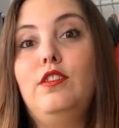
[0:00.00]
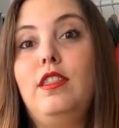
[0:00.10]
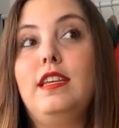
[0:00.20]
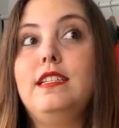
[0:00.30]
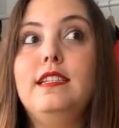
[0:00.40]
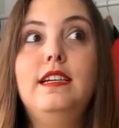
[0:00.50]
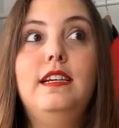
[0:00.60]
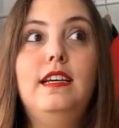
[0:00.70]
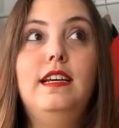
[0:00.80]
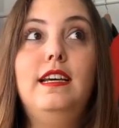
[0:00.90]
Entonces,
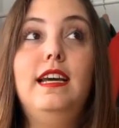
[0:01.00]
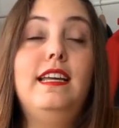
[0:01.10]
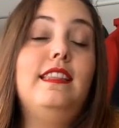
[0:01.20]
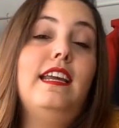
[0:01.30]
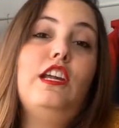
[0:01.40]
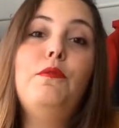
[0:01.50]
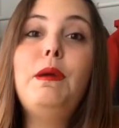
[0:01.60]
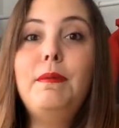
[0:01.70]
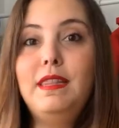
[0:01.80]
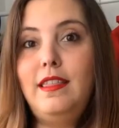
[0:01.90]
entre que no
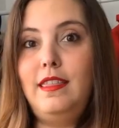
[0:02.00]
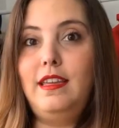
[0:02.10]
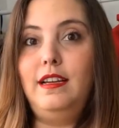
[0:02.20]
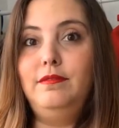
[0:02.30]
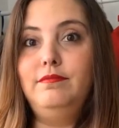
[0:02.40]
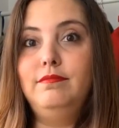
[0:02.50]
me apetecía,